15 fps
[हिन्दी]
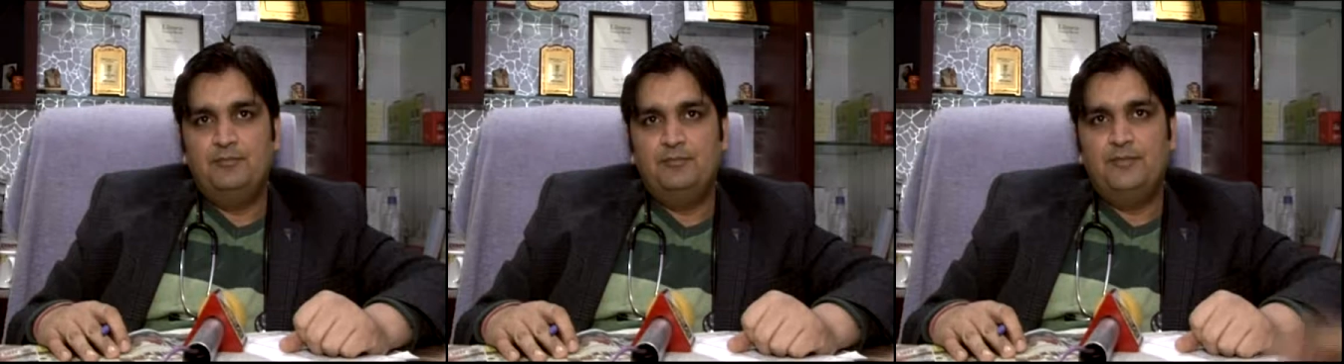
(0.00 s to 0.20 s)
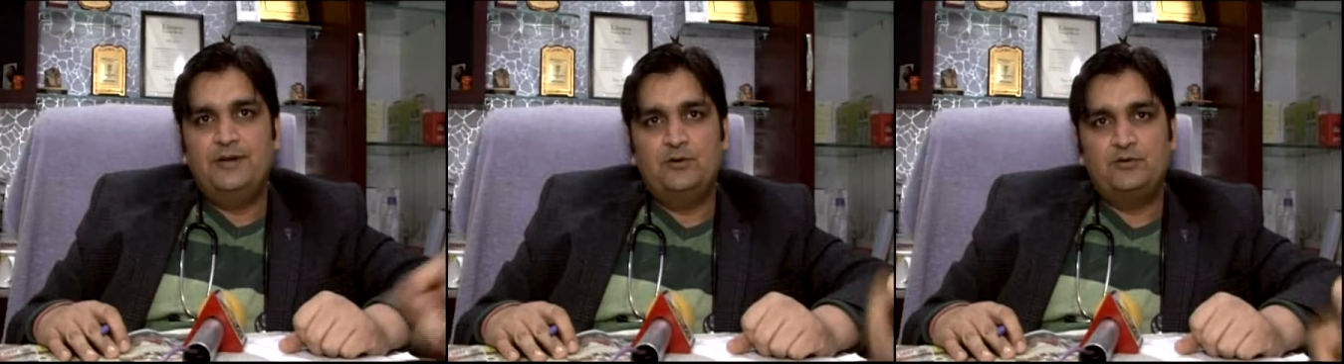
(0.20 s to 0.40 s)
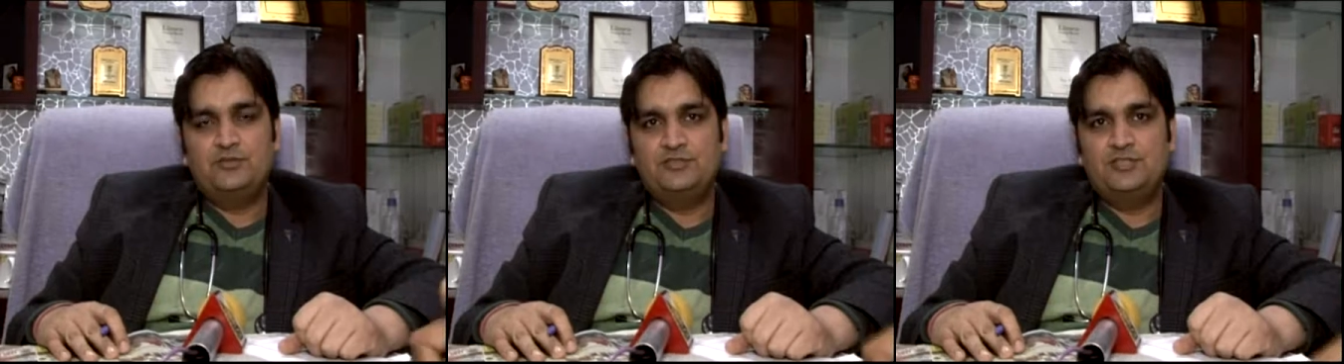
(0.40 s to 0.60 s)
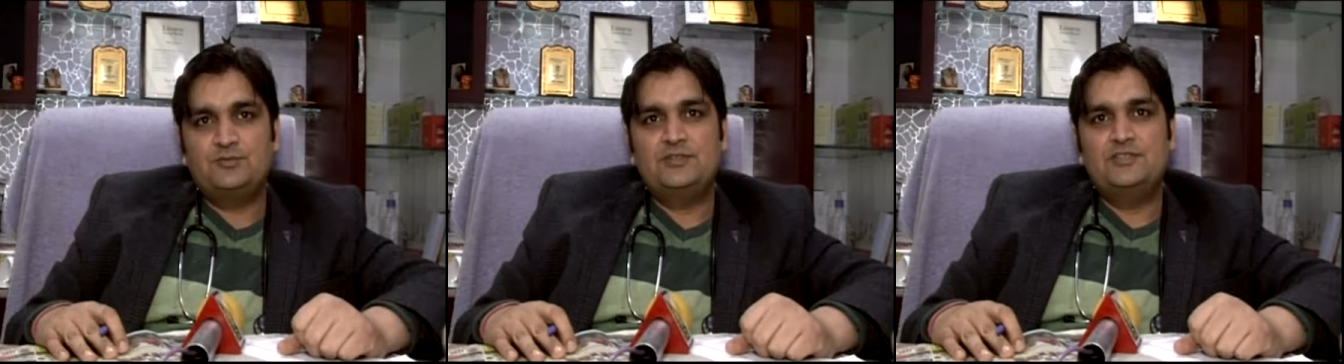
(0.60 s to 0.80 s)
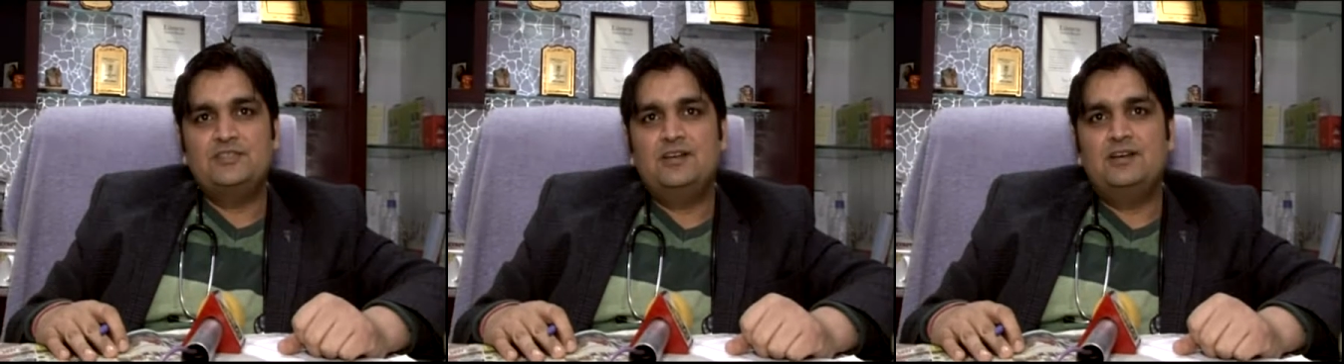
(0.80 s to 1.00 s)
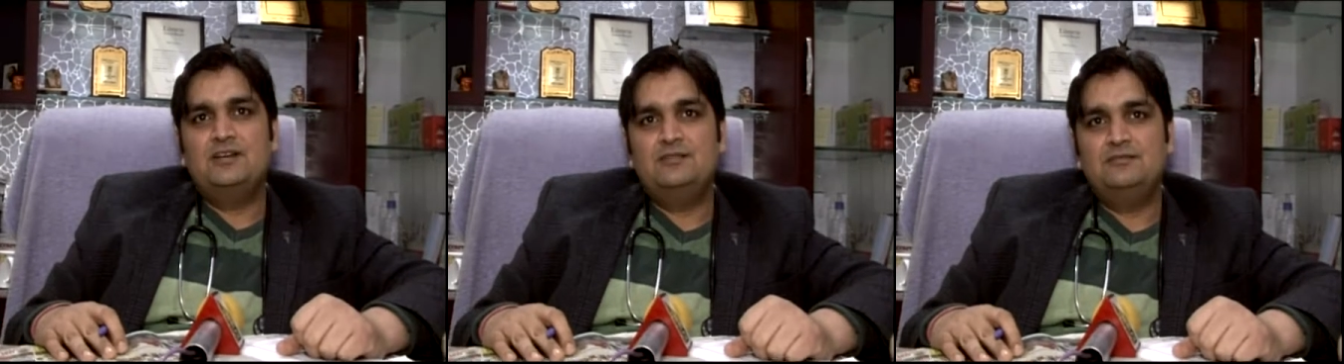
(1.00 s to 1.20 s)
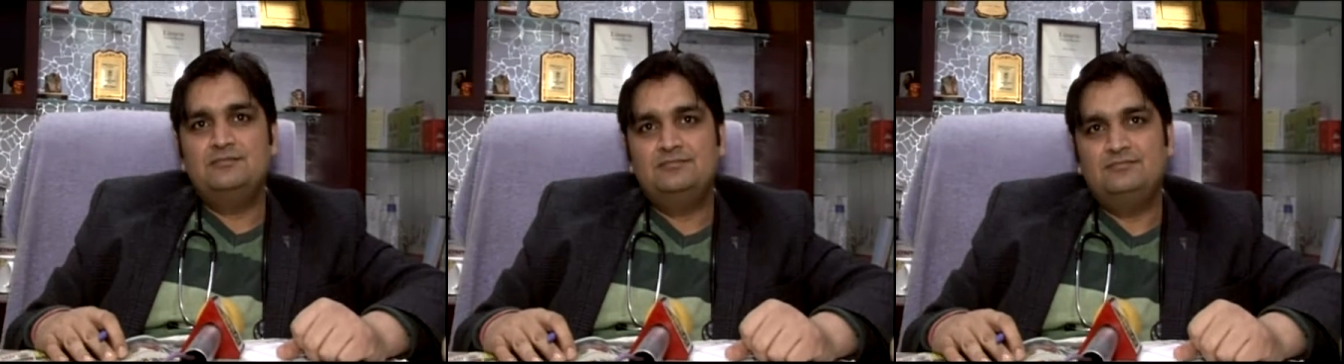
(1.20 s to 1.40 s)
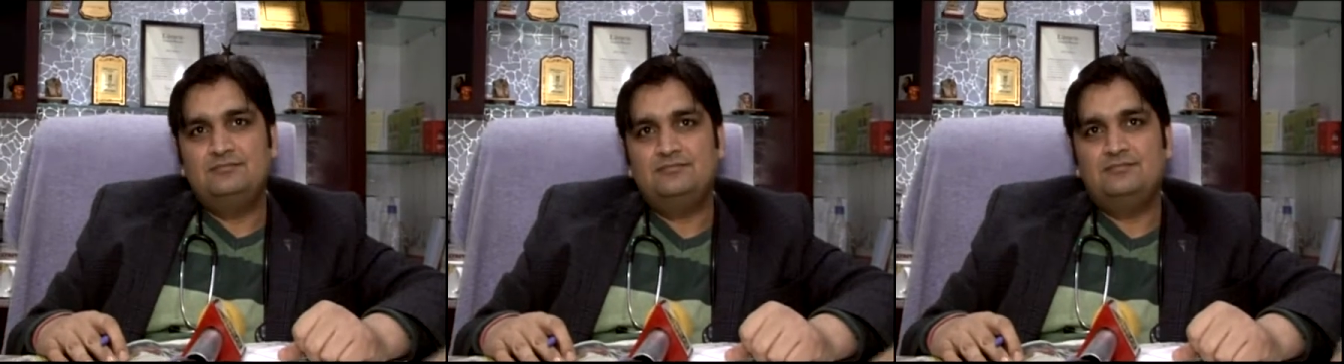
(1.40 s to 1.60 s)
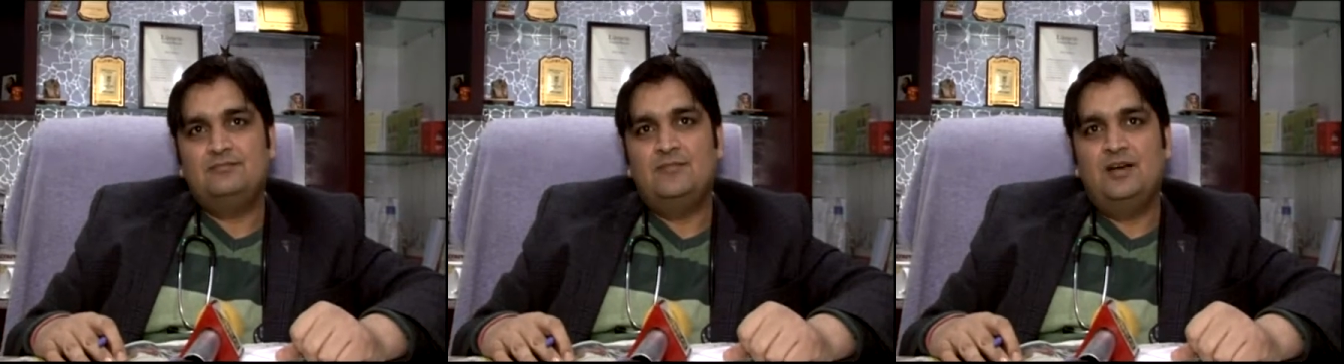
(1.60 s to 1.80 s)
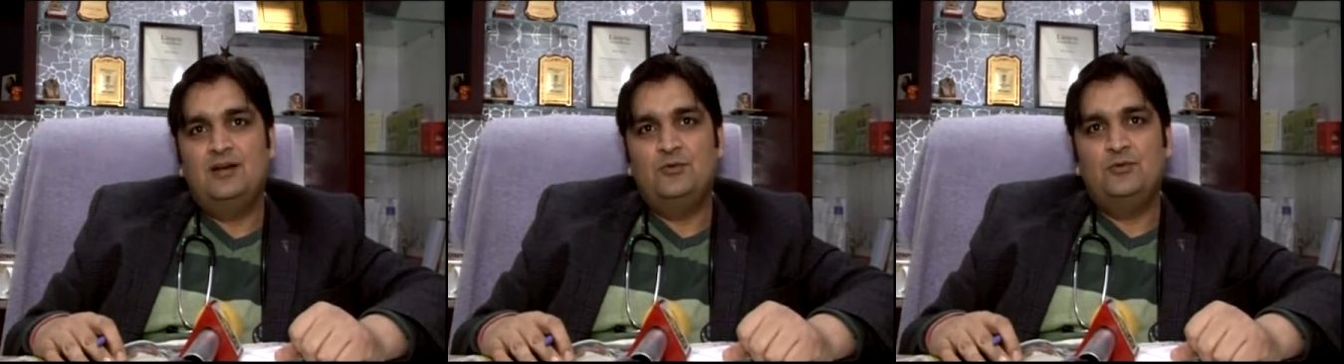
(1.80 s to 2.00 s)
मैं डॉक्टर जसवंत
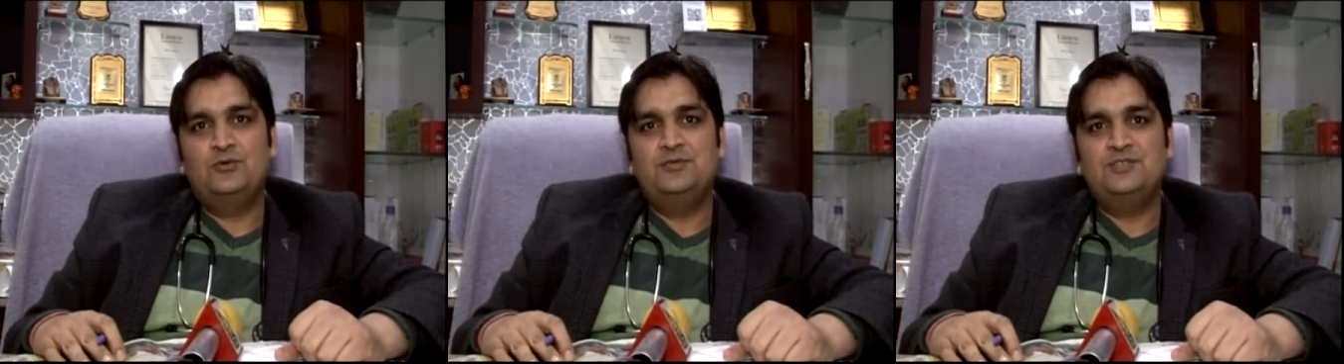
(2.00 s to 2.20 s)
चाहर बाल रोग